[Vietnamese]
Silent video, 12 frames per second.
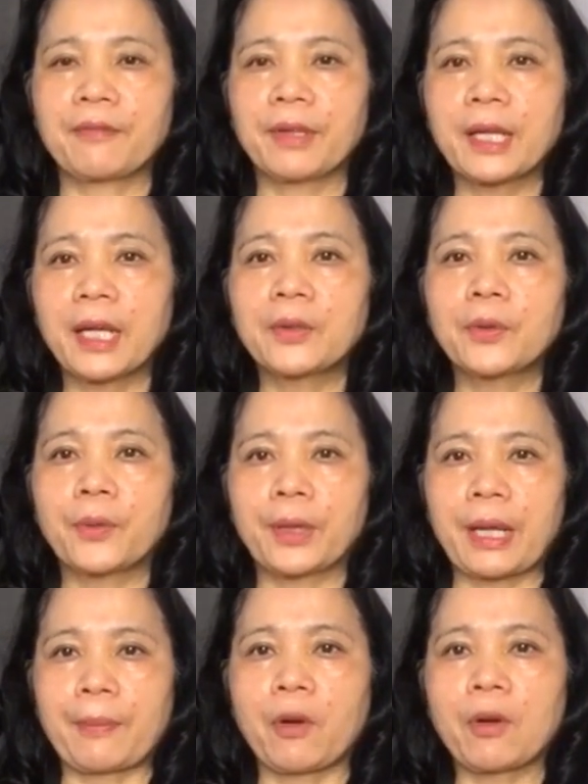với kênh
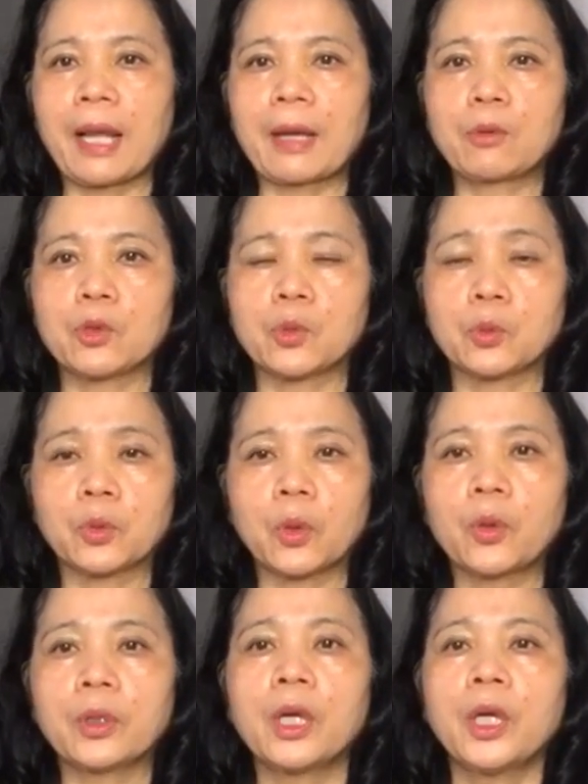Khỏe Đẹp Online của chúng
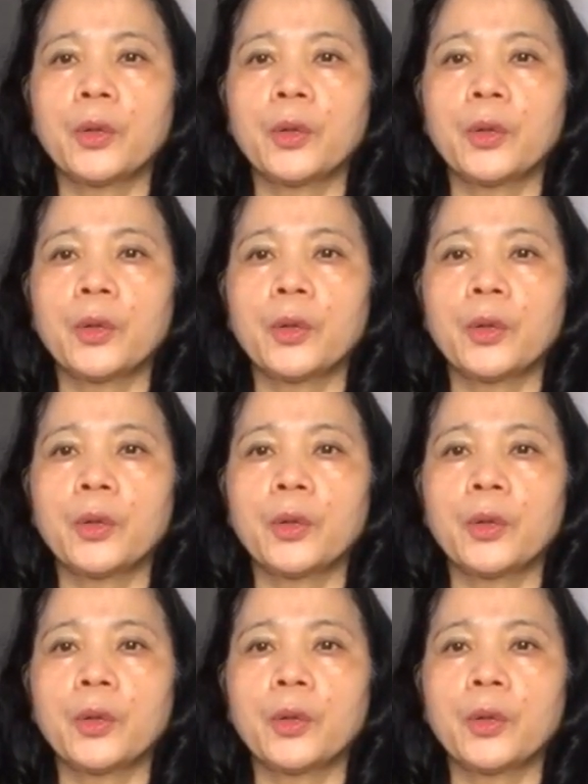tôi.